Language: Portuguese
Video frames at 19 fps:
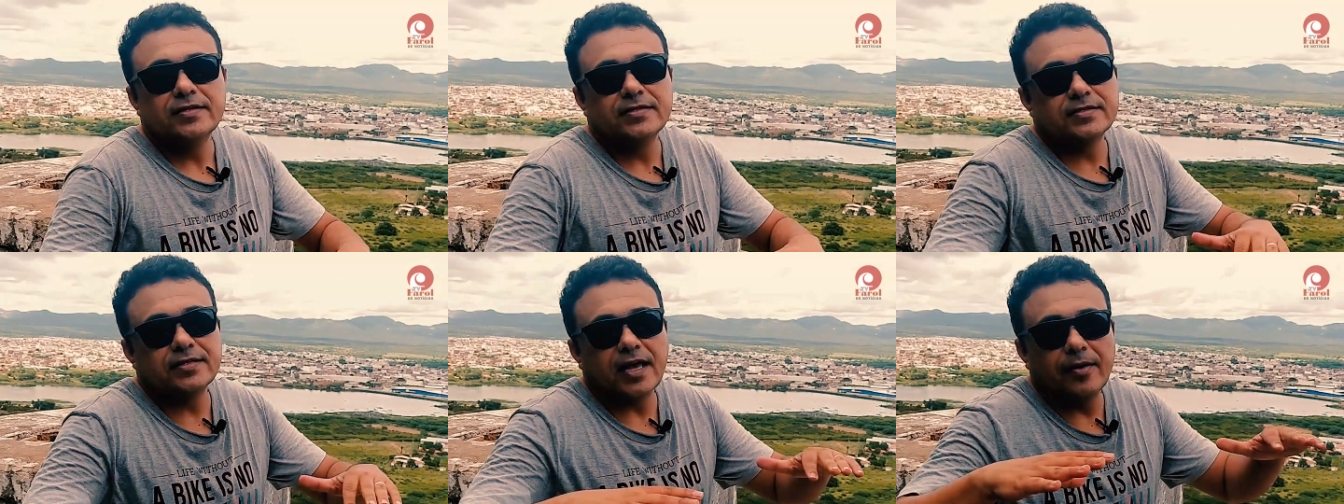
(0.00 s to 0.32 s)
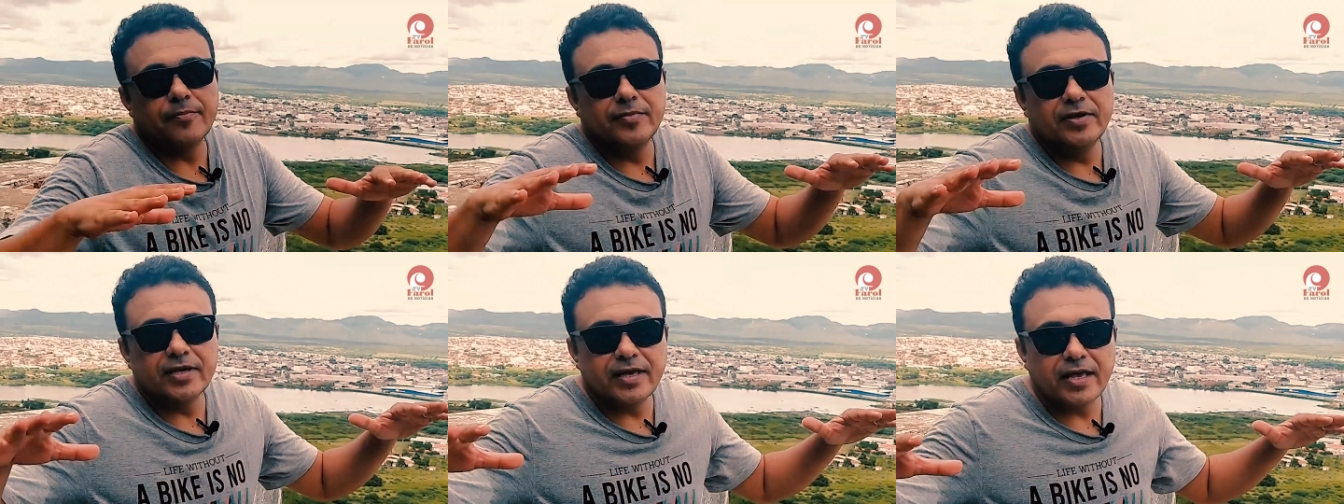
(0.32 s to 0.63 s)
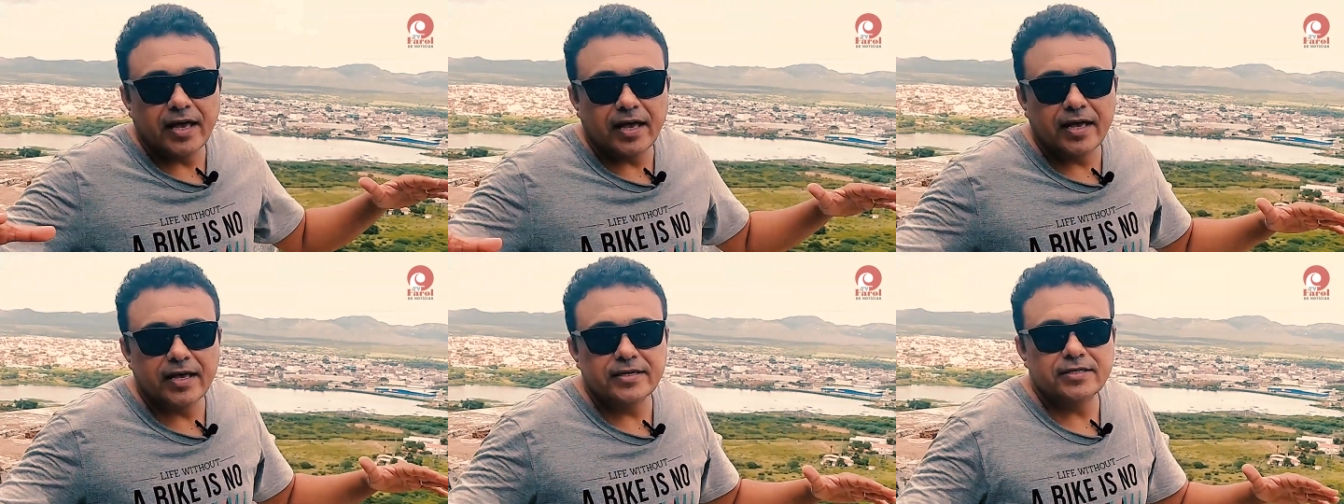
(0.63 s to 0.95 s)
sabia que
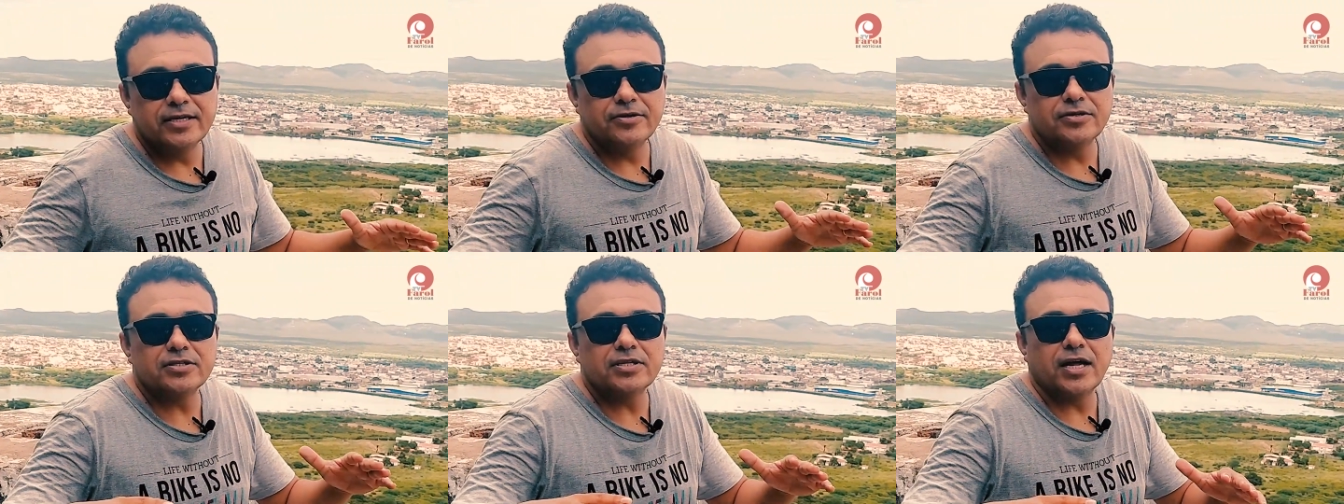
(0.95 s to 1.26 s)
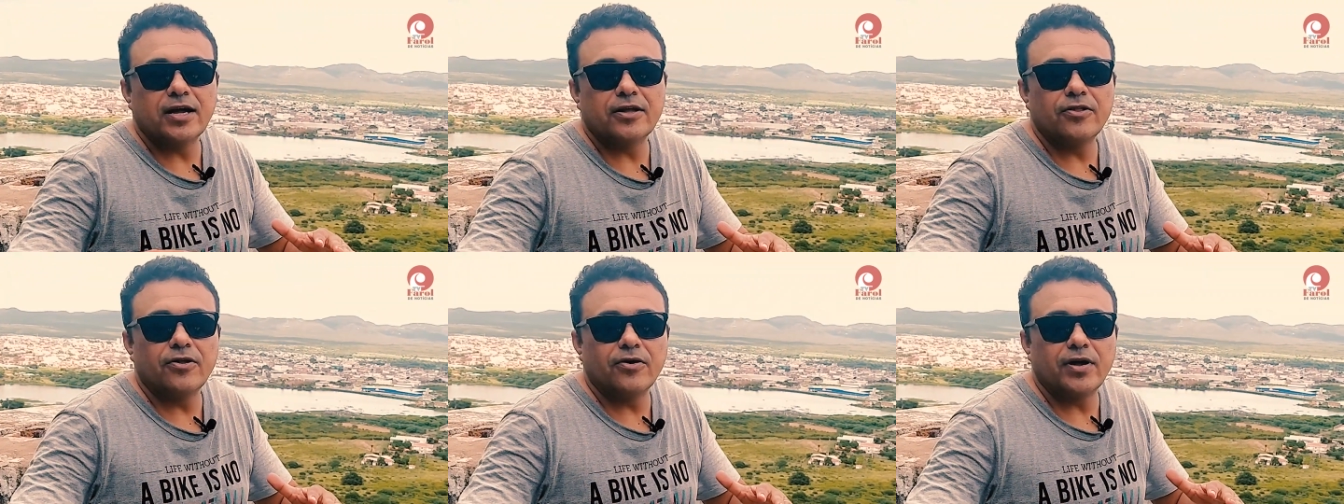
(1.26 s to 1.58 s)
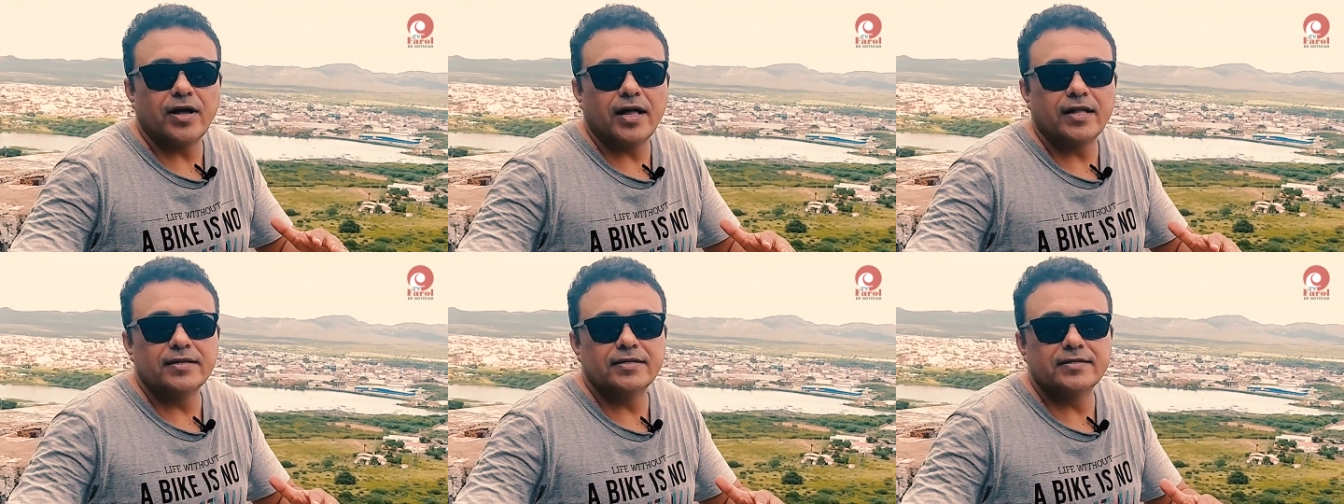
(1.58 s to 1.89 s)
a região estava
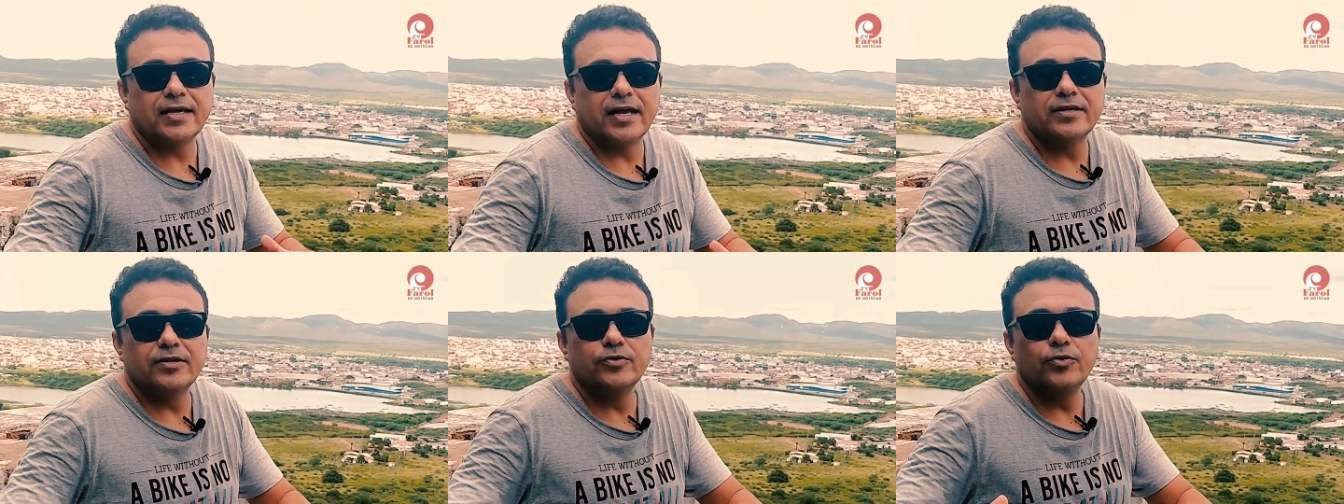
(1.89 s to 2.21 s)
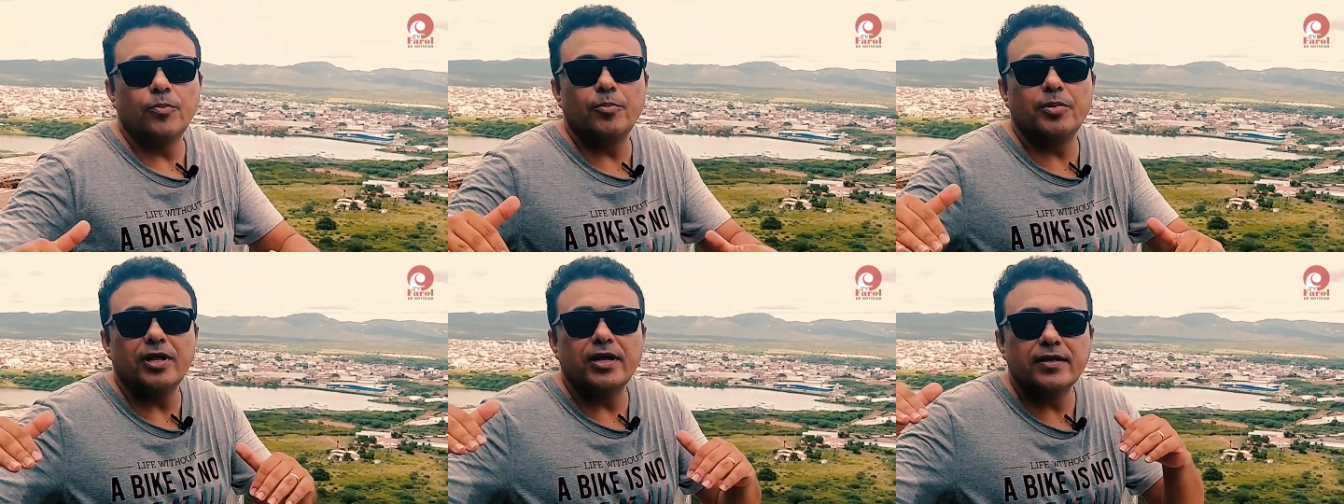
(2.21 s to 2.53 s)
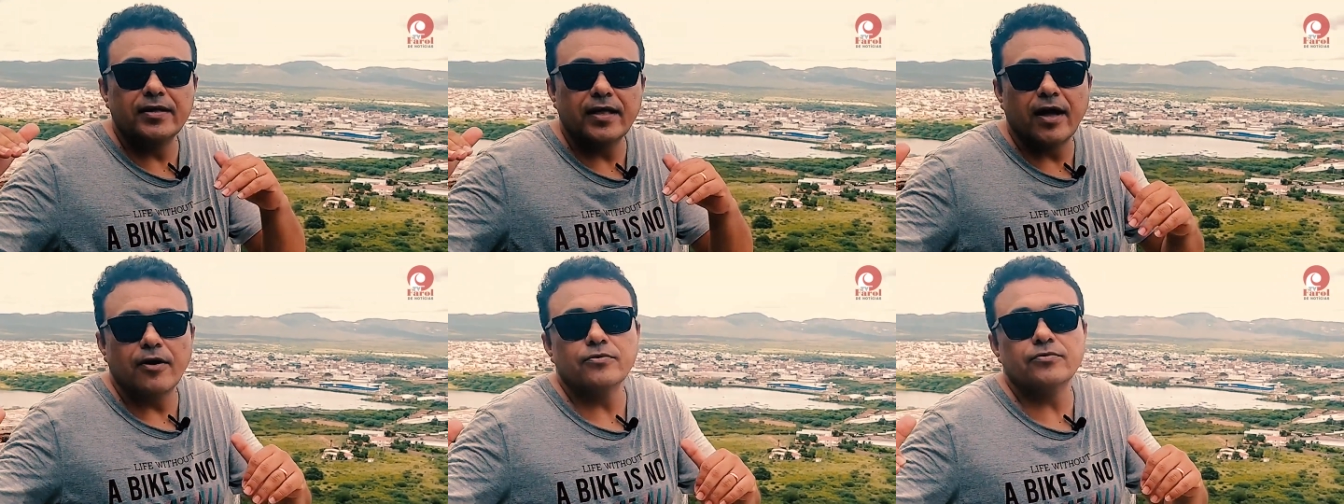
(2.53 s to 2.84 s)
localizada no
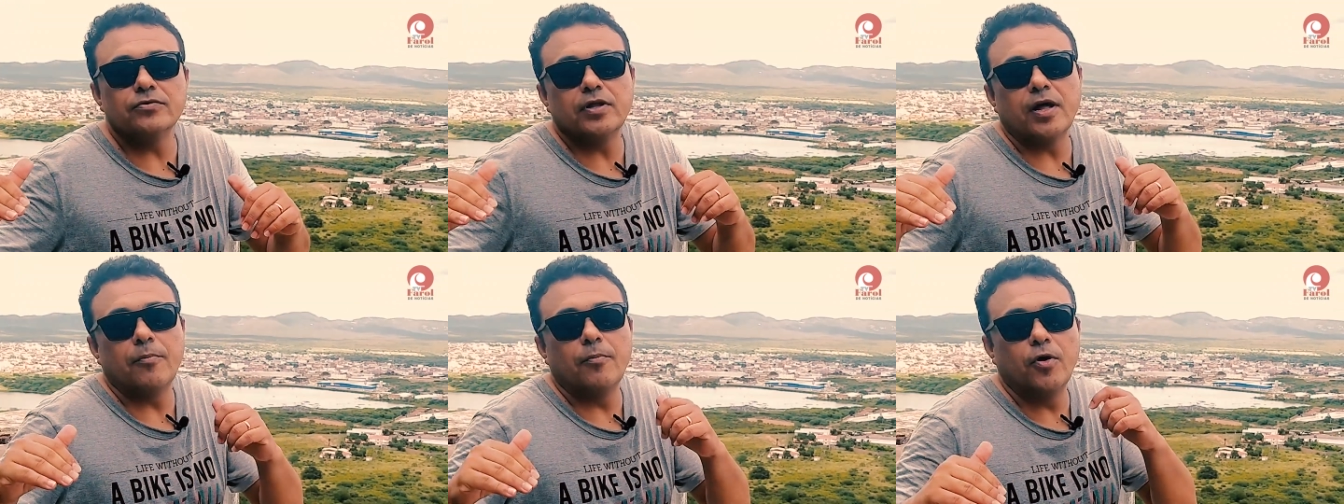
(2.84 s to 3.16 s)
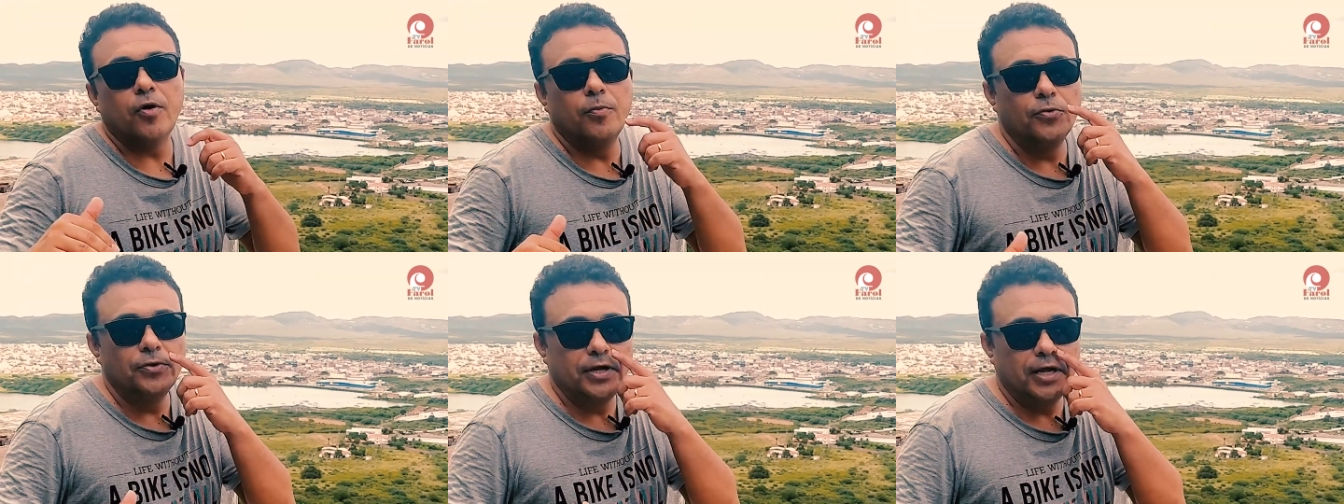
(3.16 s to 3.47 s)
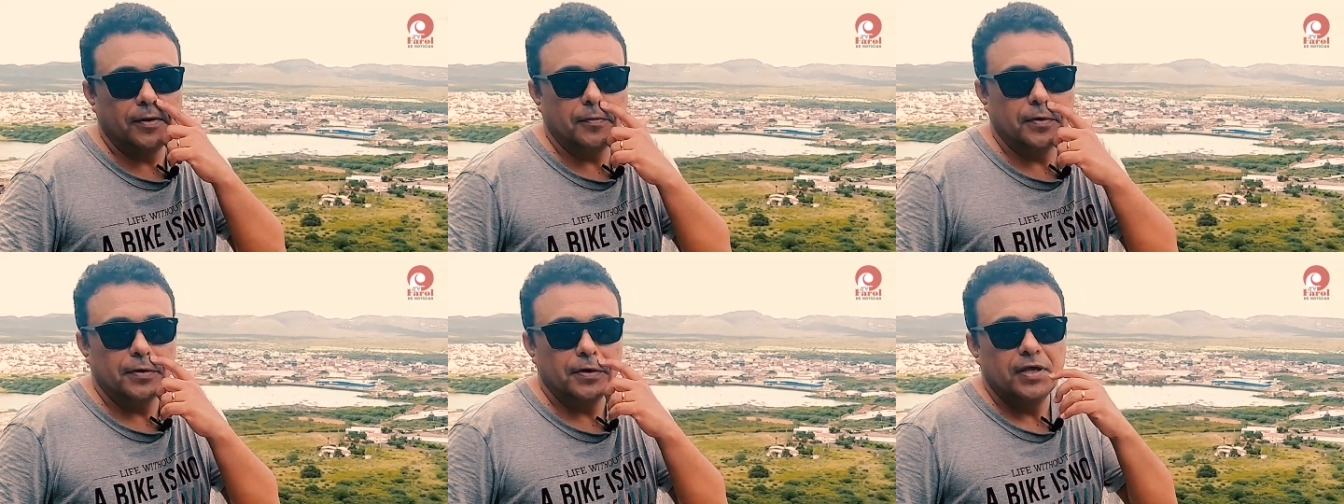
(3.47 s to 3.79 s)
Planalto da
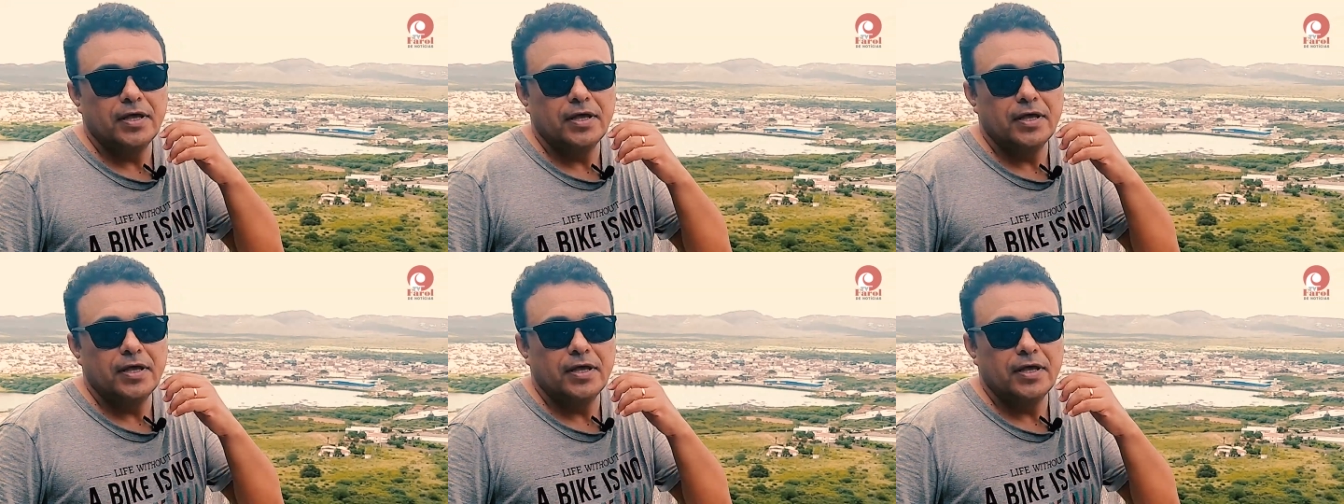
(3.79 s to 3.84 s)
Borburema.